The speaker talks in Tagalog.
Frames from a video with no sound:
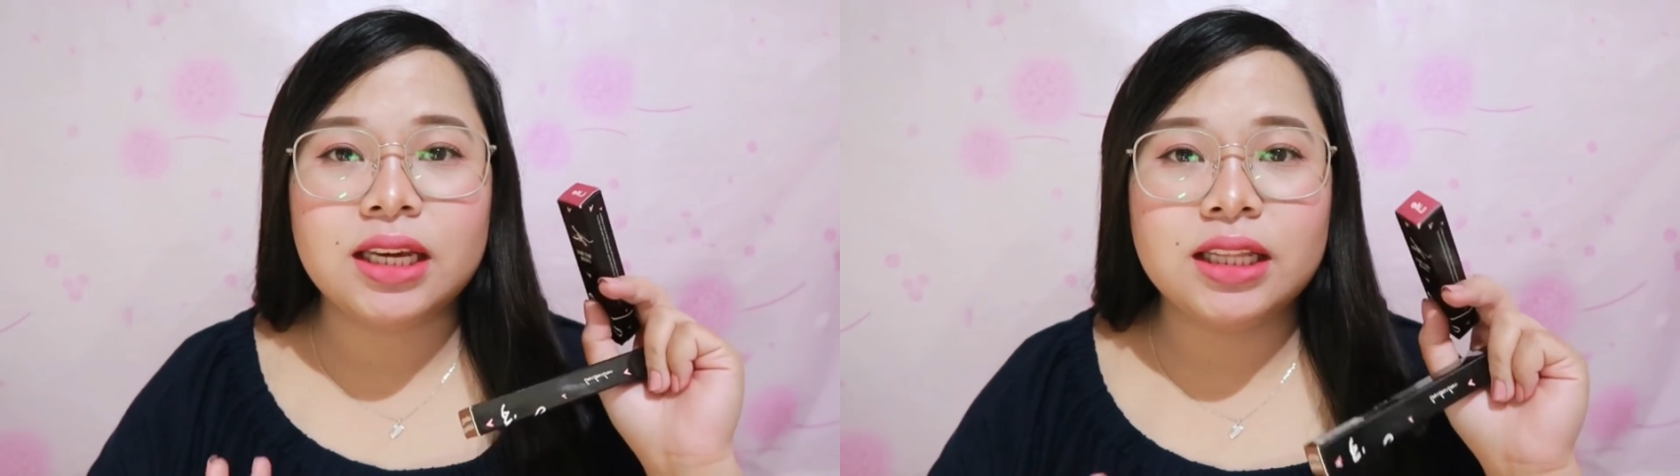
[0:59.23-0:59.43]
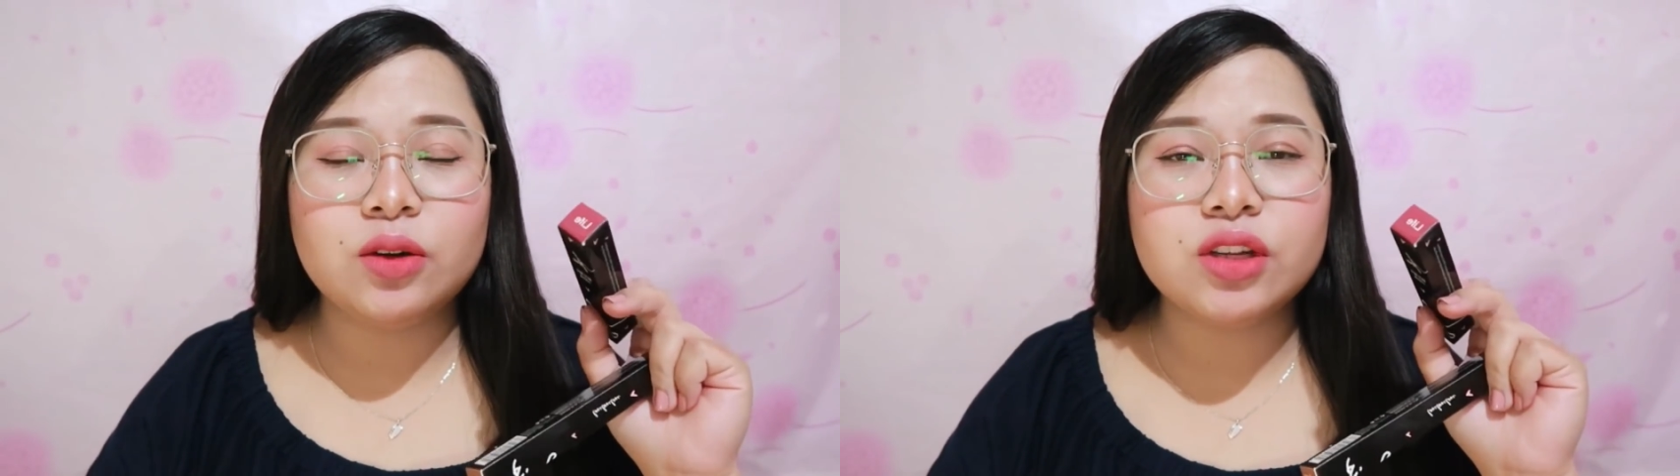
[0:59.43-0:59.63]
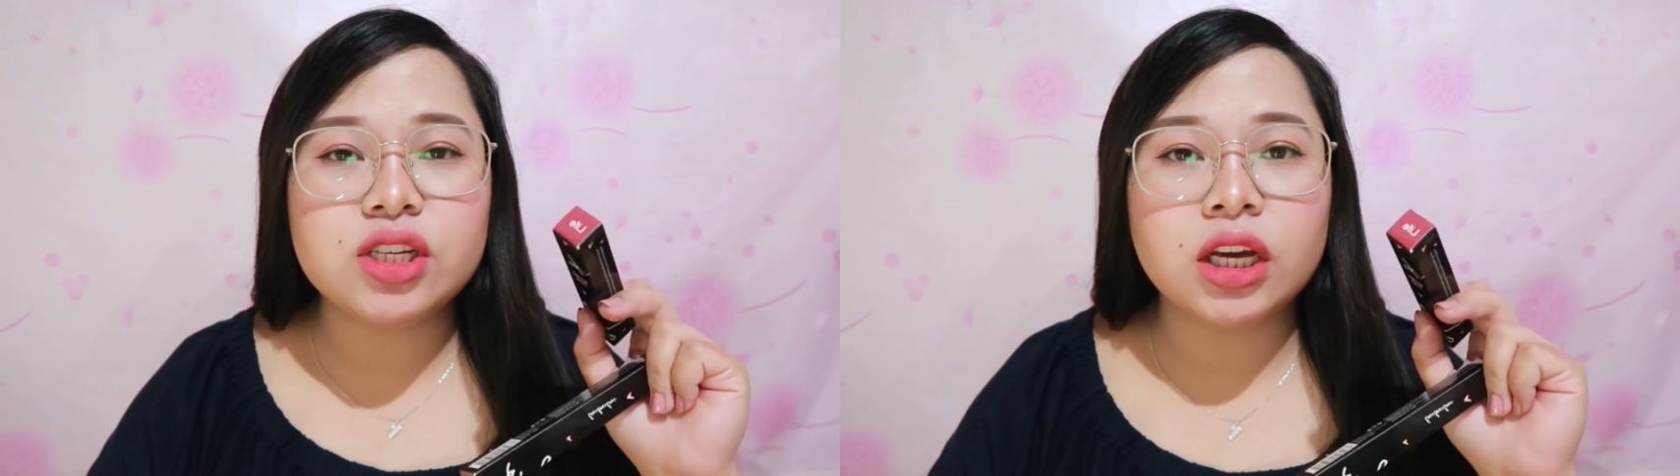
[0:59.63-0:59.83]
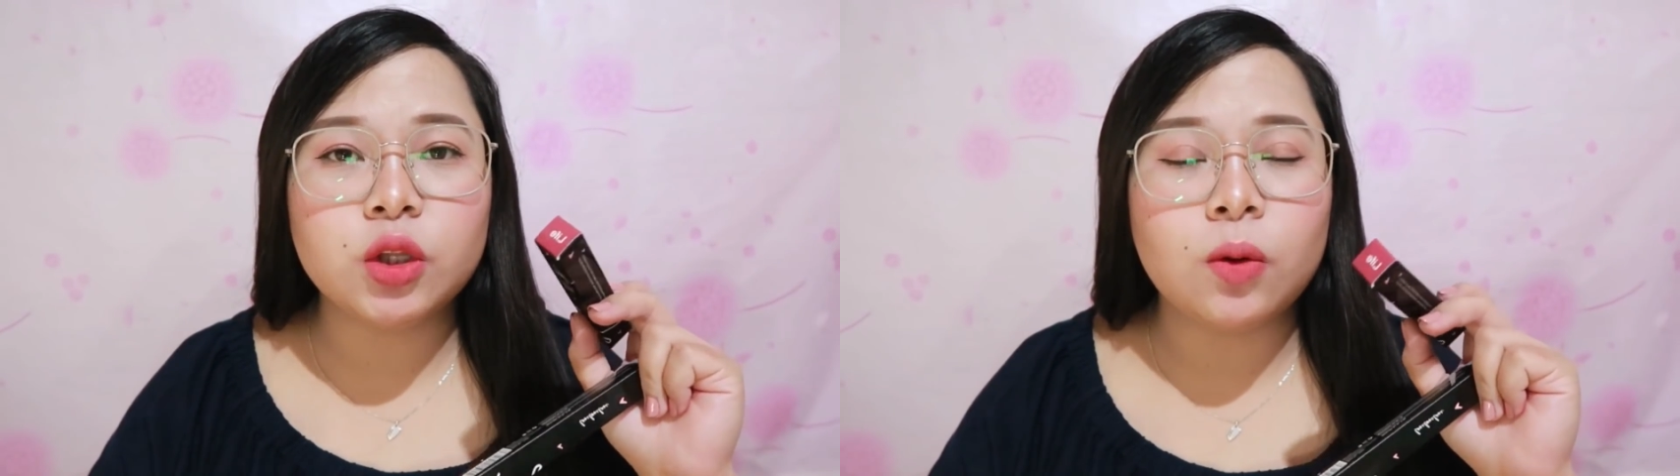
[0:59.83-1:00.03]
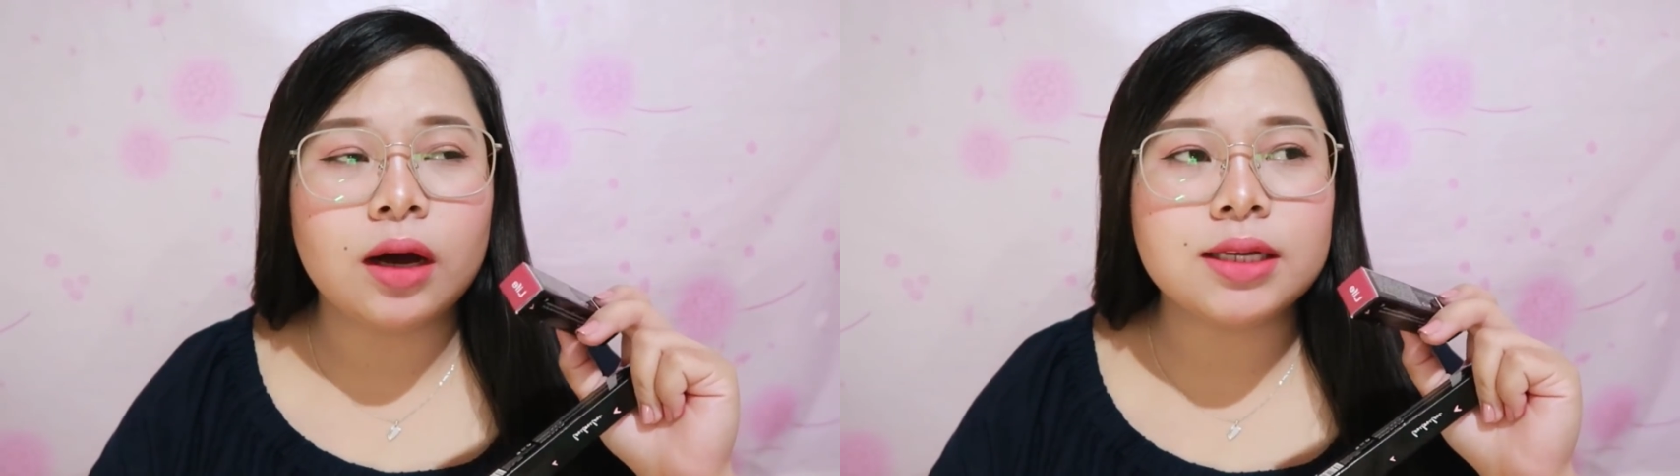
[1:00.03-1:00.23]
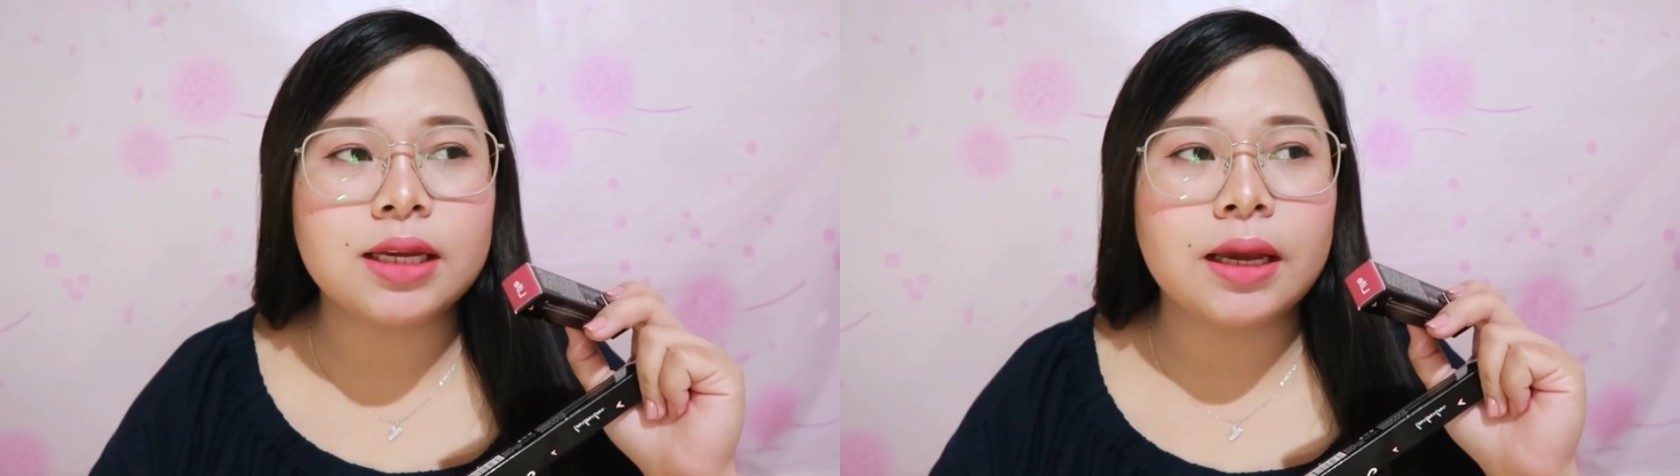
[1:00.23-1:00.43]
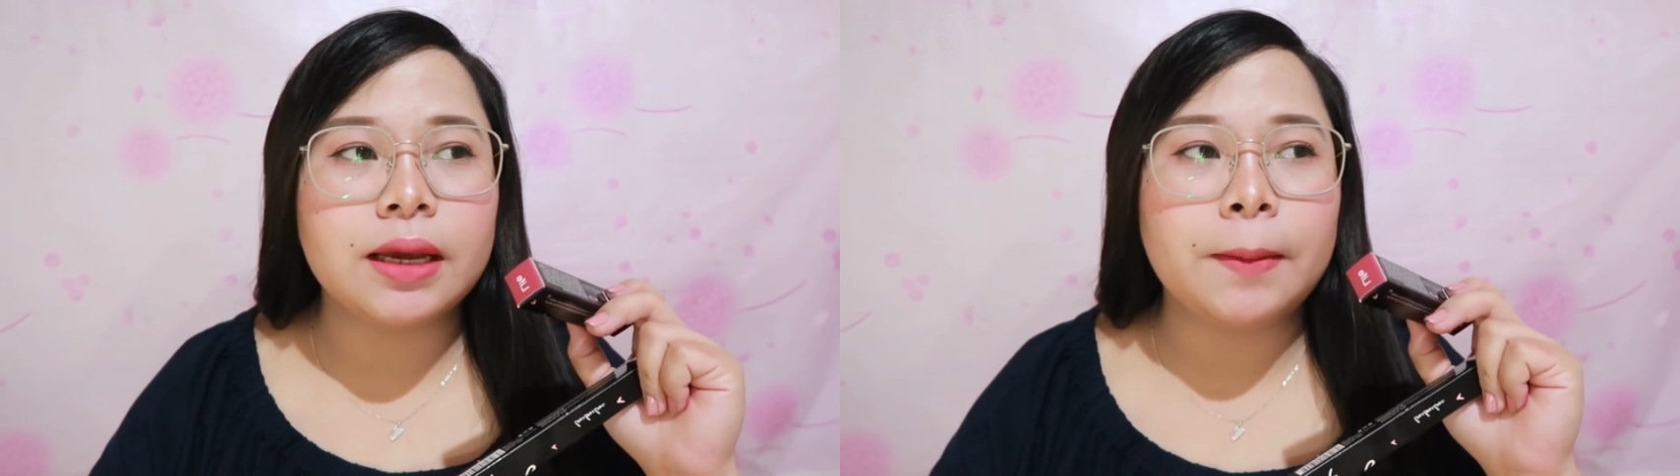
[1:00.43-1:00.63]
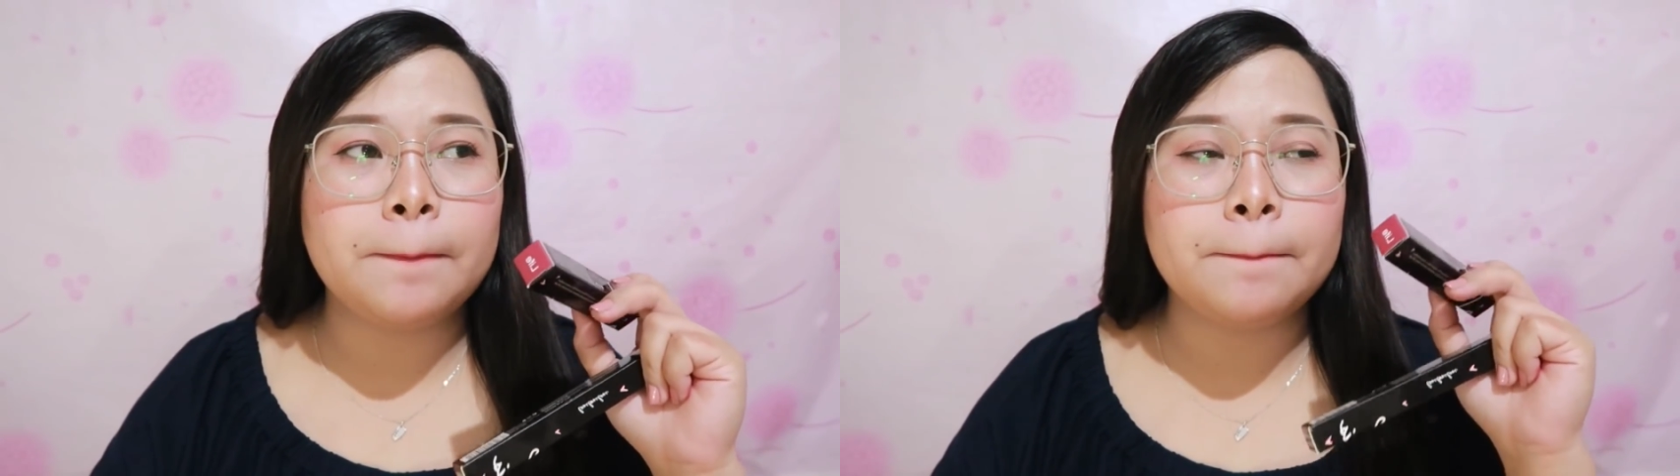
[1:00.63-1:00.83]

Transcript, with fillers: Hindi ko na siya kinuha kasi